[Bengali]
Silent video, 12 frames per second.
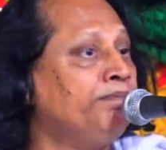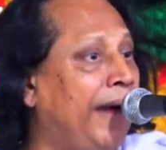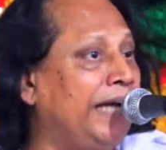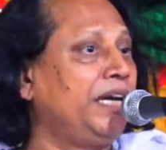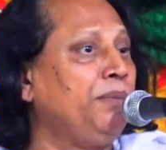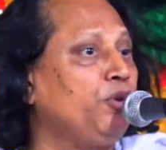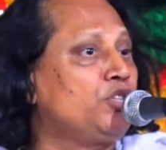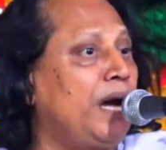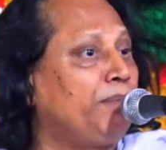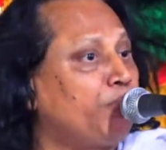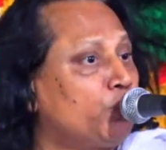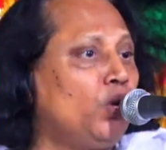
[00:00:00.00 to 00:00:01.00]
মাটি পূজা
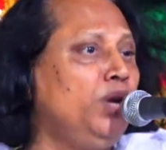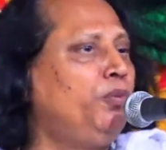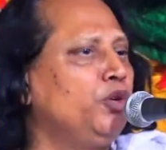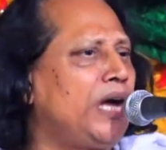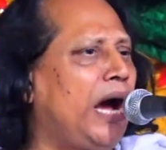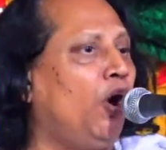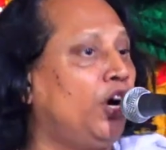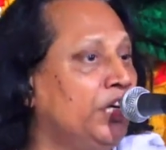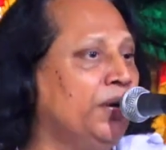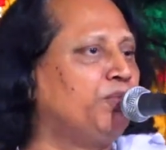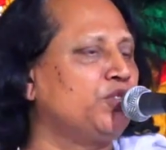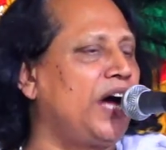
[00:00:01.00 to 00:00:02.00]
পুতুল পূজা
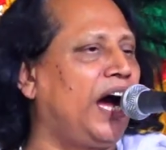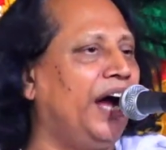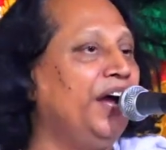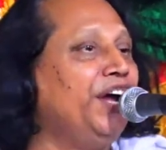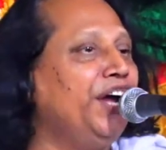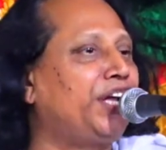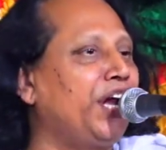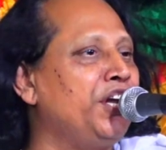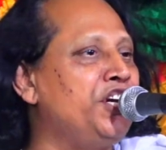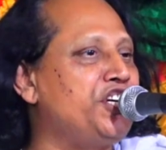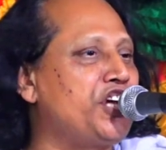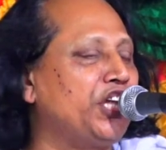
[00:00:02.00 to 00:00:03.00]
অগ্নি পূজা এটা
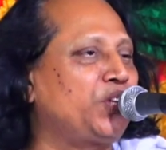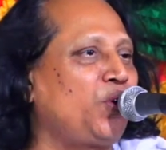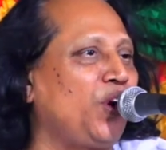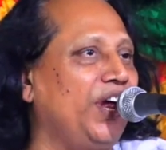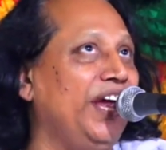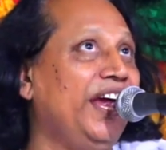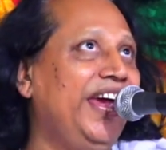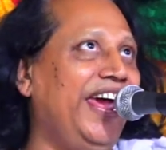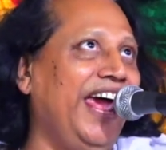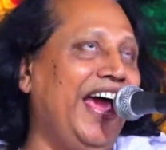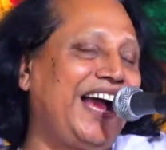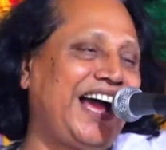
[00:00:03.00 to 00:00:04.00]
নিষেধ করে
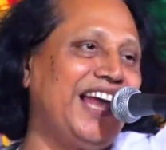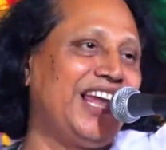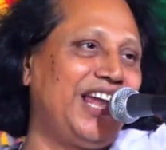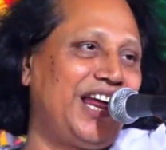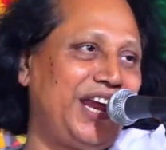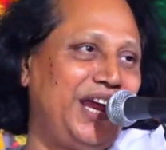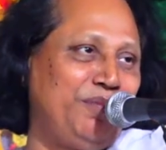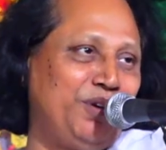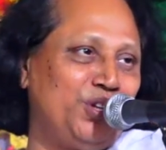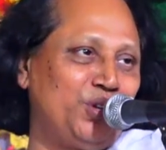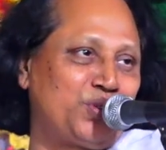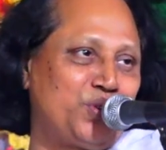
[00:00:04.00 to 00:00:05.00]
এক আল্লাহর
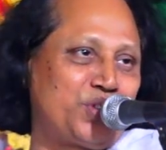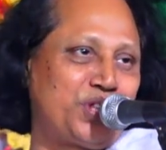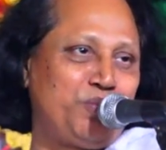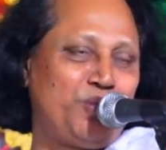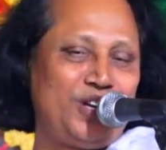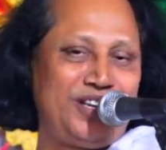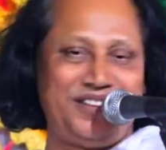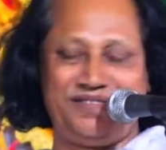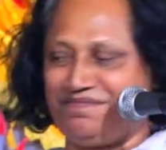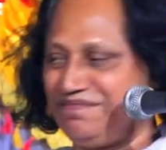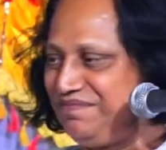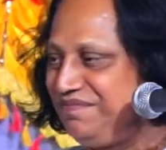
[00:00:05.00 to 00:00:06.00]
আবাদত করতে বলে
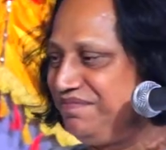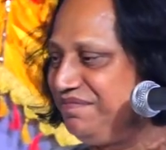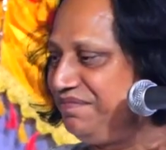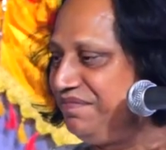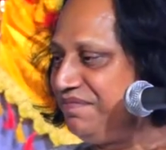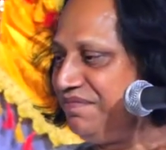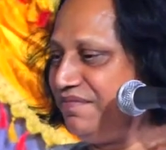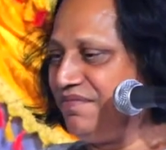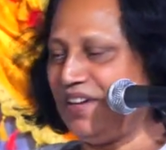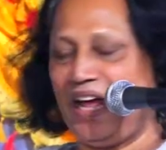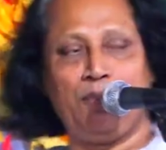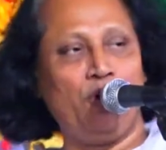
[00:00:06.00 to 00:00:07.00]

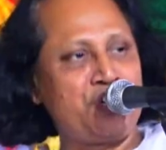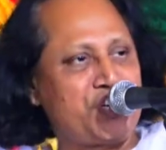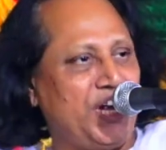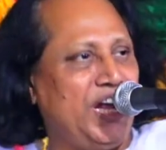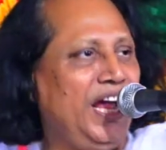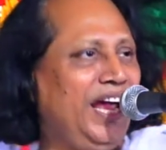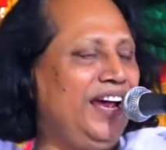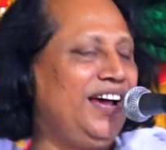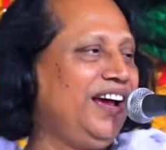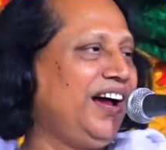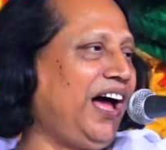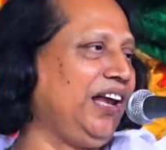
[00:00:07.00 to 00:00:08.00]
এবং সে
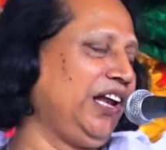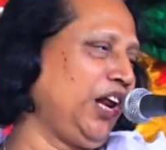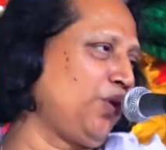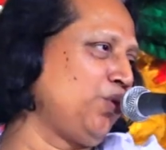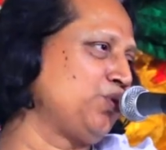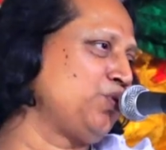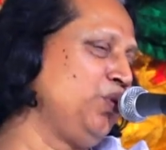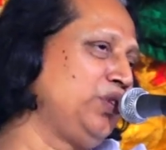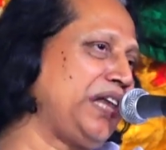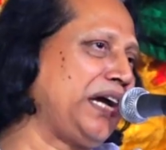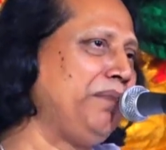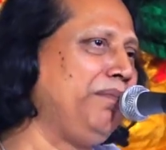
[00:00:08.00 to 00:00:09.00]
আল্লাহর রসুল
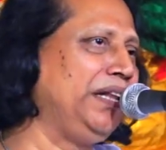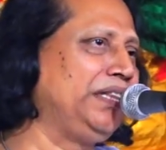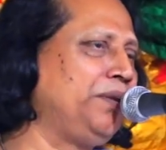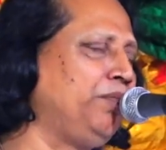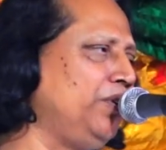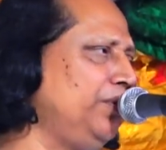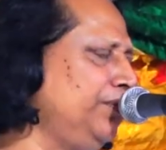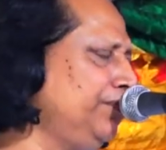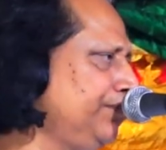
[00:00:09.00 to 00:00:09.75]
তাকে মানতে বলে